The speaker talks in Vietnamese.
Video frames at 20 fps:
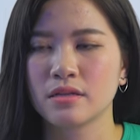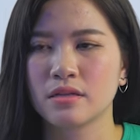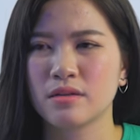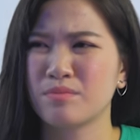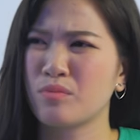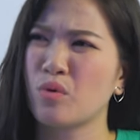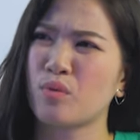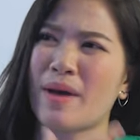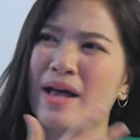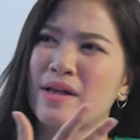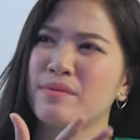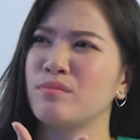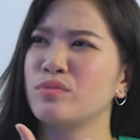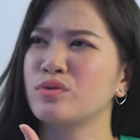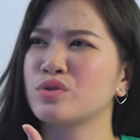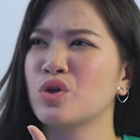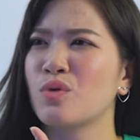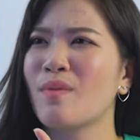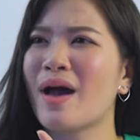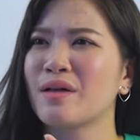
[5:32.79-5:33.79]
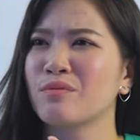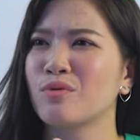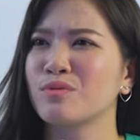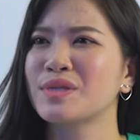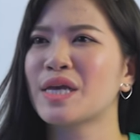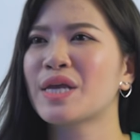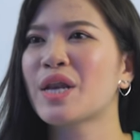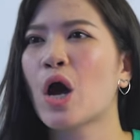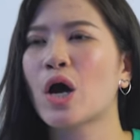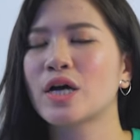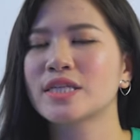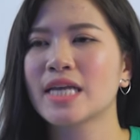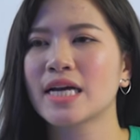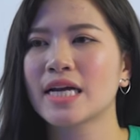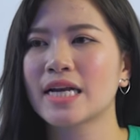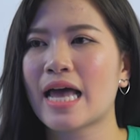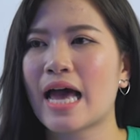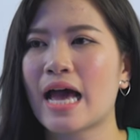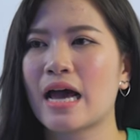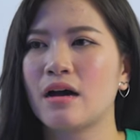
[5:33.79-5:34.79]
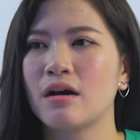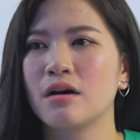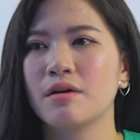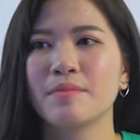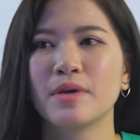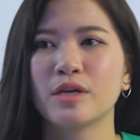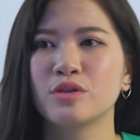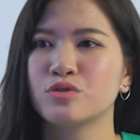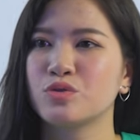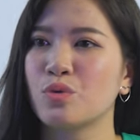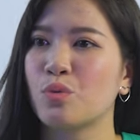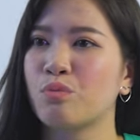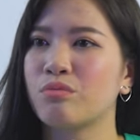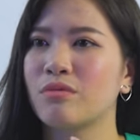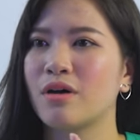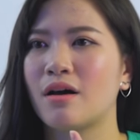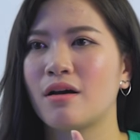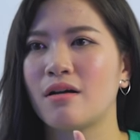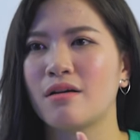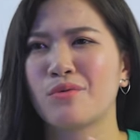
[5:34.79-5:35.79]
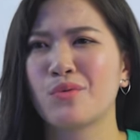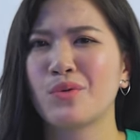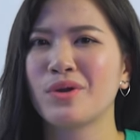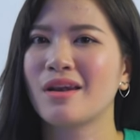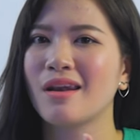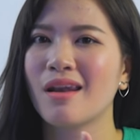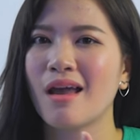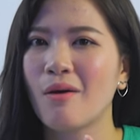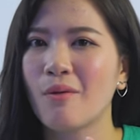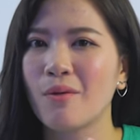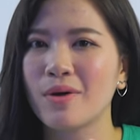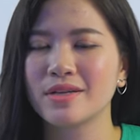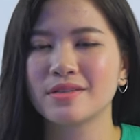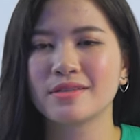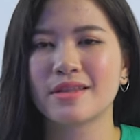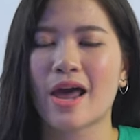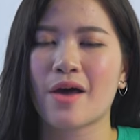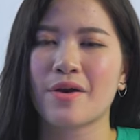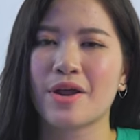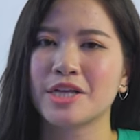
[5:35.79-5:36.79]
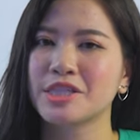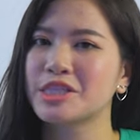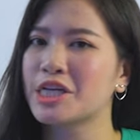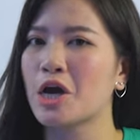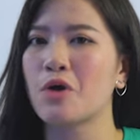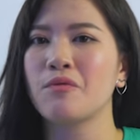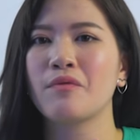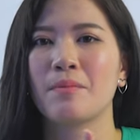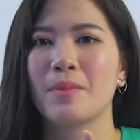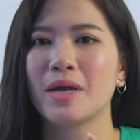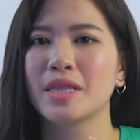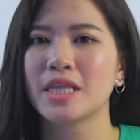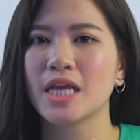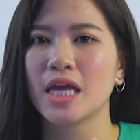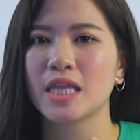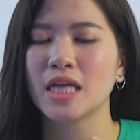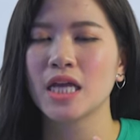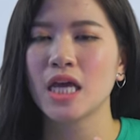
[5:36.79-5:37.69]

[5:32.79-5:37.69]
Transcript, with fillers: Thì một số bạn cũng sẽ nói rằng là mình dùng win lậu hay thế nào đấy sẽ không phải mất tiền.